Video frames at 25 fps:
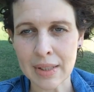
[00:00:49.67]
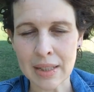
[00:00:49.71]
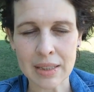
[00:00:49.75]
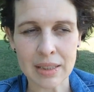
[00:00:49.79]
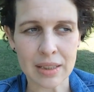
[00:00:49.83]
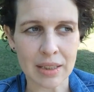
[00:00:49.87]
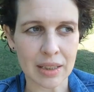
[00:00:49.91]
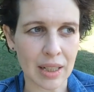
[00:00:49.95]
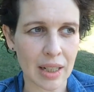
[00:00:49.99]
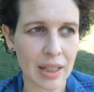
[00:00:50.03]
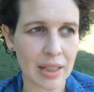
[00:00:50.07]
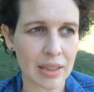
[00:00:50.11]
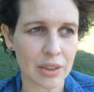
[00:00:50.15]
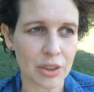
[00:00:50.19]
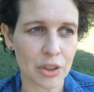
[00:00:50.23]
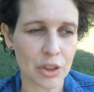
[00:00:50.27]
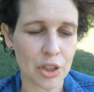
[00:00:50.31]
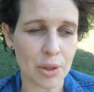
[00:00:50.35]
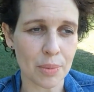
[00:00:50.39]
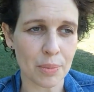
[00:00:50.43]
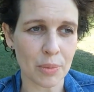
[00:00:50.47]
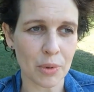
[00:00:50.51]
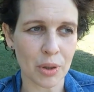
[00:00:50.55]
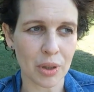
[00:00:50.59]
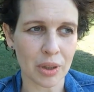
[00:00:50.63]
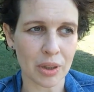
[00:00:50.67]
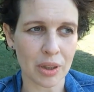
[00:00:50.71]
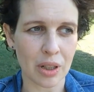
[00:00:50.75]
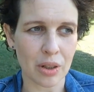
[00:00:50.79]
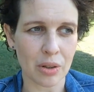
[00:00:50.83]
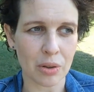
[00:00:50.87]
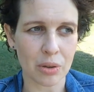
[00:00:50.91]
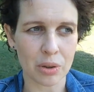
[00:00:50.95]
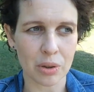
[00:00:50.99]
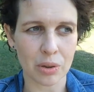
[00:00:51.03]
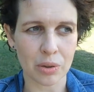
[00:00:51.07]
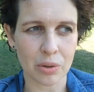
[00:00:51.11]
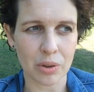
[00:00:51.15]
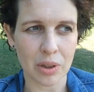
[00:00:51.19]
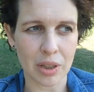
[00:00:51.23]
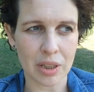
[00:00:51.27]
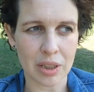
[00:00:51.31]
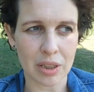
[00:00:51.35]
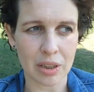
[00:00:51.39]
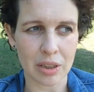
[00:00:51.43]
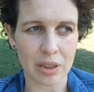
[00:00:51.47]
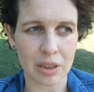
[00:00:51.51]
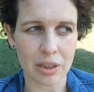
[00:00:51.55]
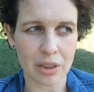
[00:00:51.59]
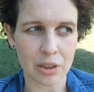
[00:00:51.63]
стекается очень много народу, но
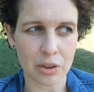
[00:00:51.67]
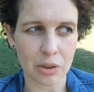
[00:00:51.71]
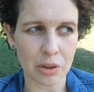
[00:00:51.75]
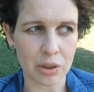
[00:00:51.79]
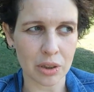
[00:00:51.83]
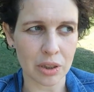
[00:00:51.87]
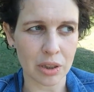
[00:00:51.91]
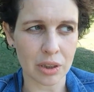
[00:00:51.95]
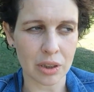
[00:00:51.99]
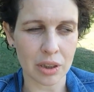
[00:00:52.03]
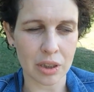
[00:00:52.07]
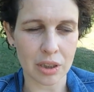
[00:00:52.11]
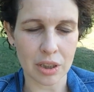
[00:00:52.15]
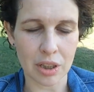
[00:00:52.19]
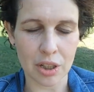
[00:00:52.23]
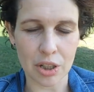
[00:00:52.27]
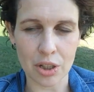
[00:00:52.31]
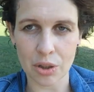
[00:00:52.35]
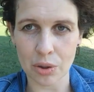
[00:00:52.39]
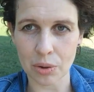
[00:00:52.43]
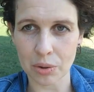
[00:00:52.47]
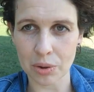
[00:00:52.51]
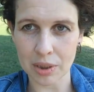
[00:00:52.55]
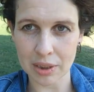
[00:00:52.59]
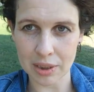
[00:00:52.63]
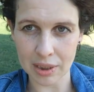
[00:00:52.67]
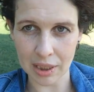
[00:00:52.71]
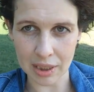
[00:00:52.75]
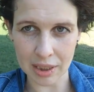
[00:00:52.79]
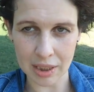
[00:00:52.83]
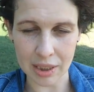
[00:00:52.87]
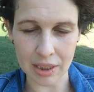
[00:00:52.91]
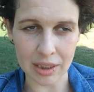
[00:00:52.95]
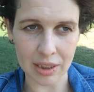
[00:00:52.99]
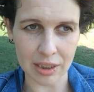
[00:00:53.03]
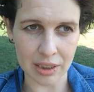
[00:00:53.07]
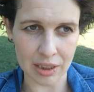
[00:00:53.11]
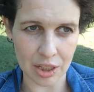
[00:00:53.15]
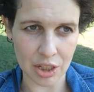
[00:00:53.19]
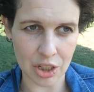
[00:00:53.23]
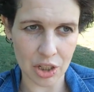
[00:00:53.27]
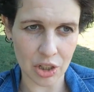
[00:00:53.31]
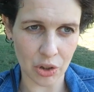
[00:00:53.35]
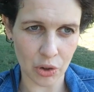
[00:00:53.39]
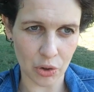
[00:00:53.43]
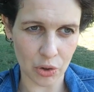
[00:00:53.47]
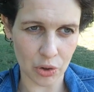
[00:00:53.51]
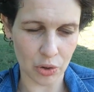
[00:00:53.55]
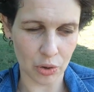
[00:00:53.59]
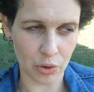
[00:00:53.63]
если не сотни тысяч, то десятки тысяч
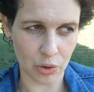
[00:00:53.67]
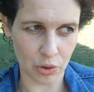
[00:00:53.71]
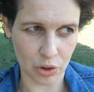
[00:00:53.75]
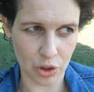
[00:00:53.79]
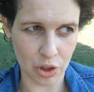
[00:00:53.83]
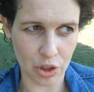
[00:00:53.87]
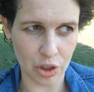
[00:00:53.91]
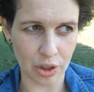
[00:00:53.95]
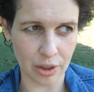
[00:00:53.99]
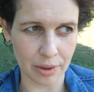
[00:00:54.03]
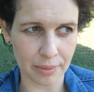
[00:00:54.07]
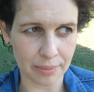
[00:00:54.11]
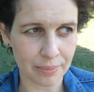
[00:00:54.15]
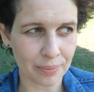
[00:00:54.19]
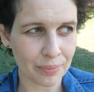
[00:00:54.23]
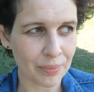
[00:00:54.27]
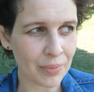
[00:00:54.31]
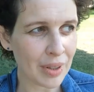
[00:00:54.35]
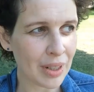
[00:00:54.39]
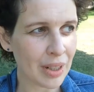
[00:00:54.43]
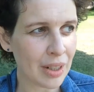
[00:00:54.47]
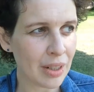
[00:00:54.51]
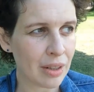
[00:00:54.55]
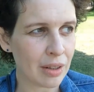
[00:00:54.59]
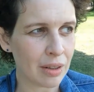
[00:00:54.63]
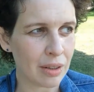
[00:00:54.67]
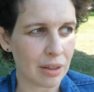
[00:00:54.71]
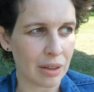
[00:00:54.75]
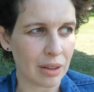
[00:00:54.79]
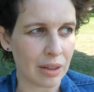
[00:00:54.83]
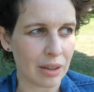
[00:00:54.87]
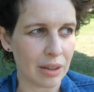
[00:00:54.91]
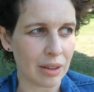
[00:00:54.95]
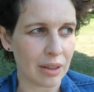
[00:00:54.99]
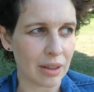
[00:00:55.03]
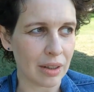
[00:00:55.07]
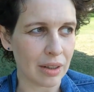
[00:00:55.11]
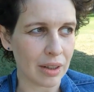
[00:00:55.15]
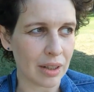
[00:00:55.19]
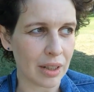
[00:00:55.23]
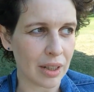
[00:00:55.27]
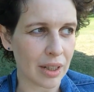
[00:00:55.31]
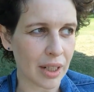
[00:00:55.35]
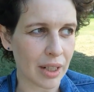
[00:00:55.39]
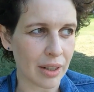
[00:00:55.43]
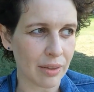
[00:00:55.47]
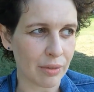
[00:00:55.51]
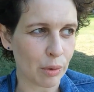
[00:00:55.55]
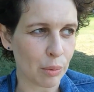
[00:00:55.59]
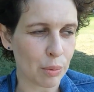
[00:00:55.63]
то точно. И
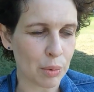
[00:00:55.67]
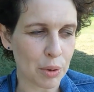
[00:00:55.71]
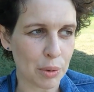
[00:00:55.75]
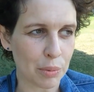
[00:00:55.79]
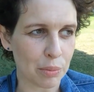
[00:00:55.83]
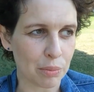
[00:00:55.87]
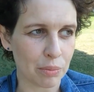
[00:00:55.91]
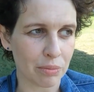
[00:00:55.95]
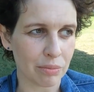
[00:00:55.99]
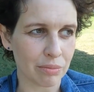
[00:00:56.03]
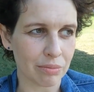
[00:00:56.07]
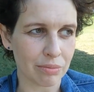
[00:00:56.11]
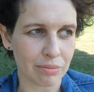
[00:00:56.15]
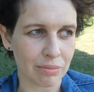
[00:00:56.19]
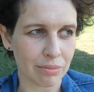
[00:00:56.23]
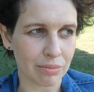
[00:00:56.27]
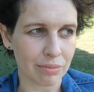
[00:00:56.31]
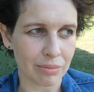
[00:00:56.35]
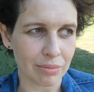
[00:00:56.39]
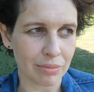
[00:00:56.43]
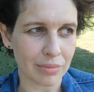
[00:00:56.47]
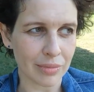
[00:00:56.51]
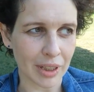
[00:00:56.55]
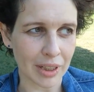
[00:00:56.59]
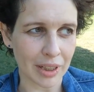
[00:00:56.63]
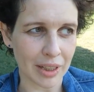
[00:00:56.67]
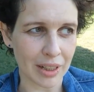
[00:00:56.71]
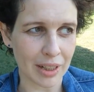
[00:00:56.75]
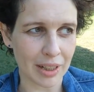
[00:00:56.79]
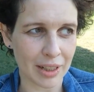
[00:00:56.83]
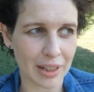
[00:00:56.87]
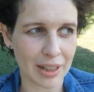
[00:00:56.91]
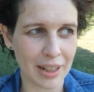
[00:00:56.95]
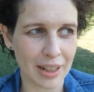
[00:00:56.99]
я, в общем, таких,